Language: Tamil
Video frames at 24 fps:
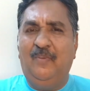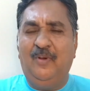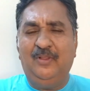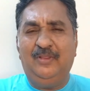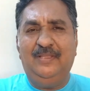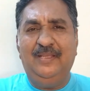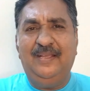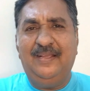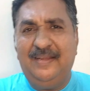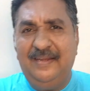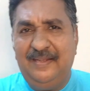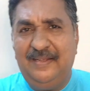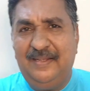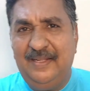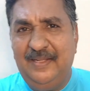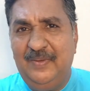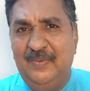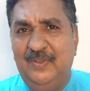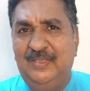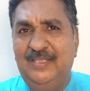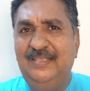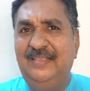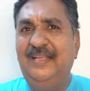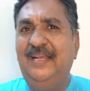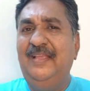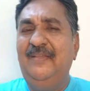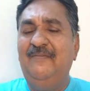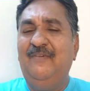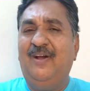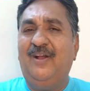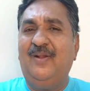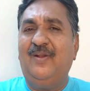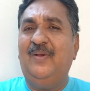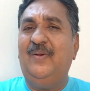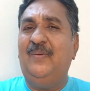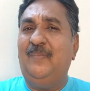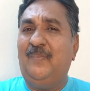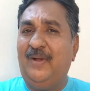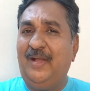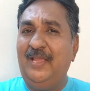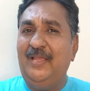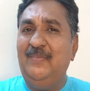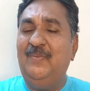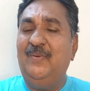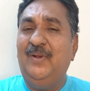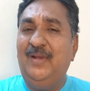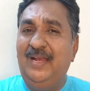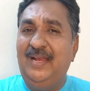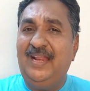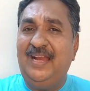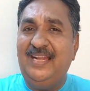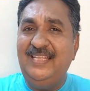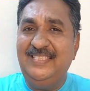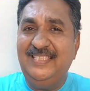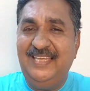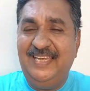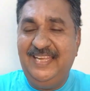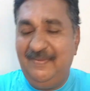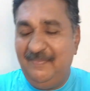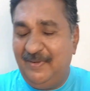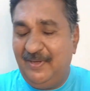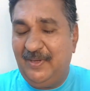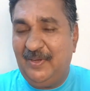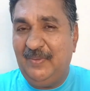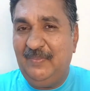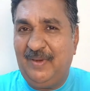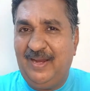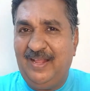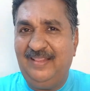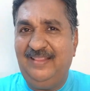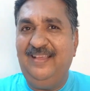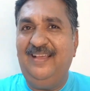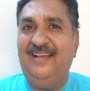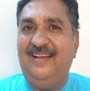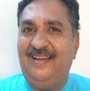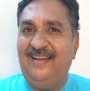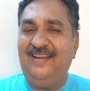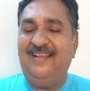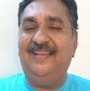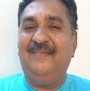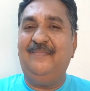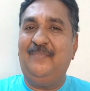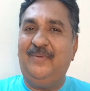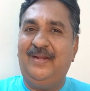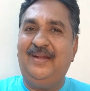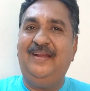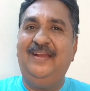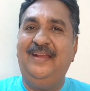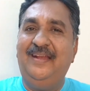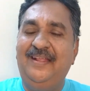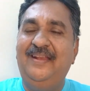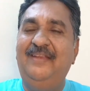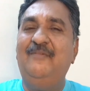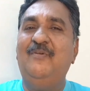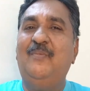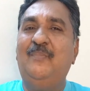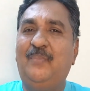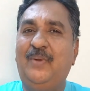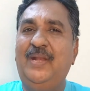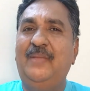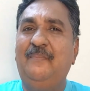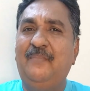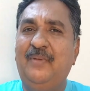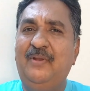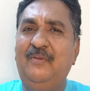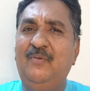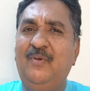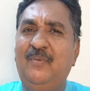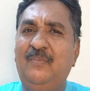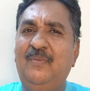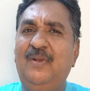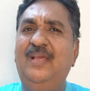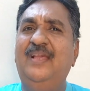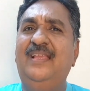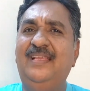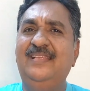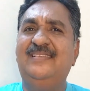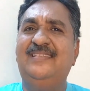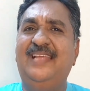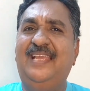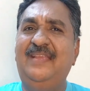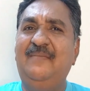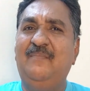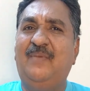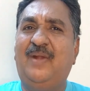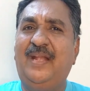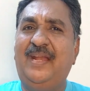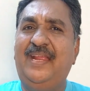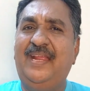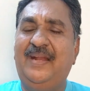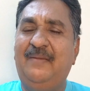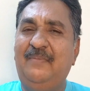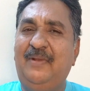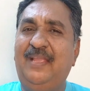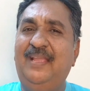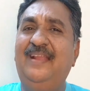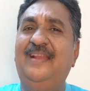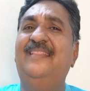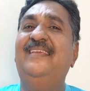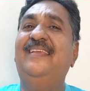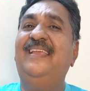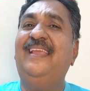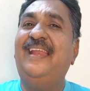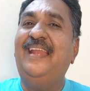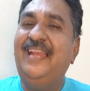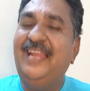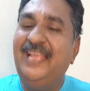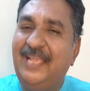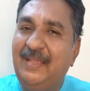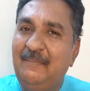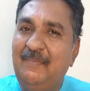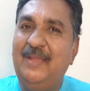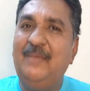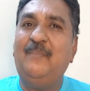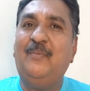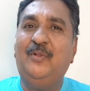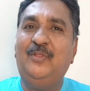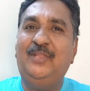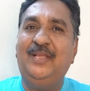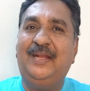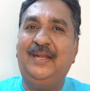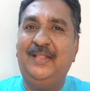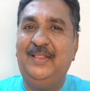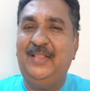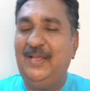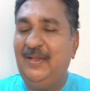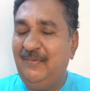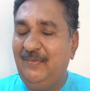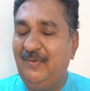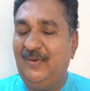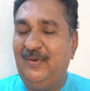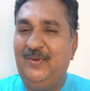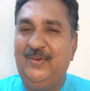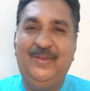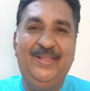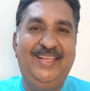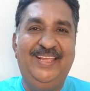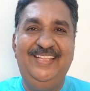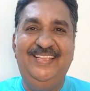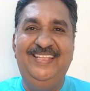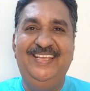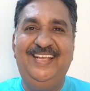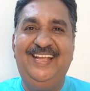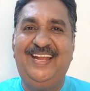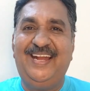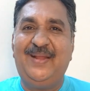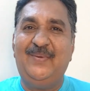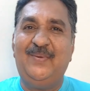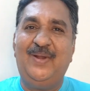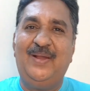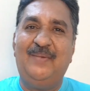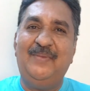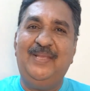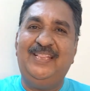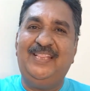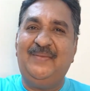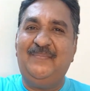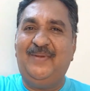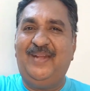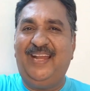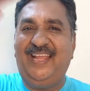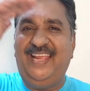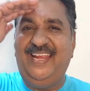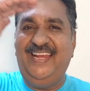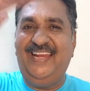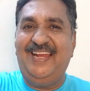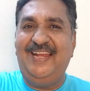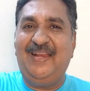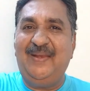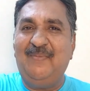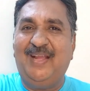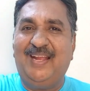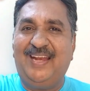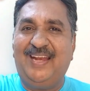பொத்துக்கட்டு ஊத்து வானம் பாயம்புள்ளியில ரஜினி மற்றும் ராதா ஆனா பாடறிவம் படிப்பறிவோம்ல இசை மழை அப்படிங்கிறது என்னைக்குமே பொத்துக்கிட்டு தான் வரும் இது கடவுடமைத்த மேடை நன்றி